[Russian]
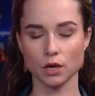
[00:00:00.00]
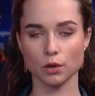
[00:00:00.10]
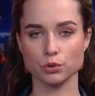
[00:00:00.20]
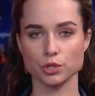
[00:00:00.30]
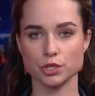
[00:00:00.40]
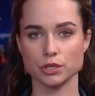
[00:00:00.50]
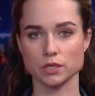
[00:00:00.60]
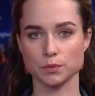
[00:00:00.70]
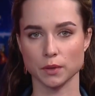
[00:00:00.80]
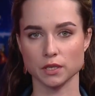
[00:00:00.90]
Уже через
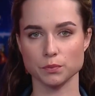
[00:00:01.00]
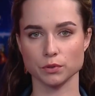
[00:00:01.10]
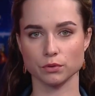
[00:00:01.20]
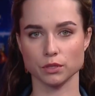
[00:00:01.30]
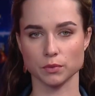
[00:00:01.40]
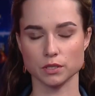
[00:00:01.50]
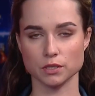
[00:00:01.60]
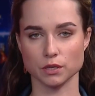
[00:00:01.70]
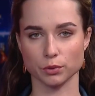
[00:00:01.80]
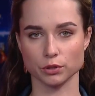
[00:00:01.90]
пять минут на месте
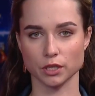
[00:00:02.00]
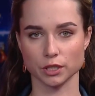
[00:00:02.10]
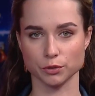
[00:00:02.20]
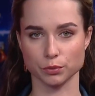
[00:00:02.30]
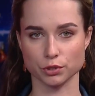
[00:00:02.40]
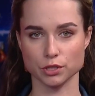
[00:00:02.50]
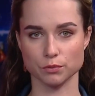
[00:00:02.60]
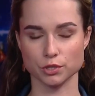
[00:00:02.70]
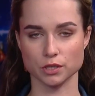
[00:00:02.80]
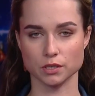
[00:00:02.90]
работали огнеборцы
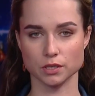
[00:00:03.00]
МЧС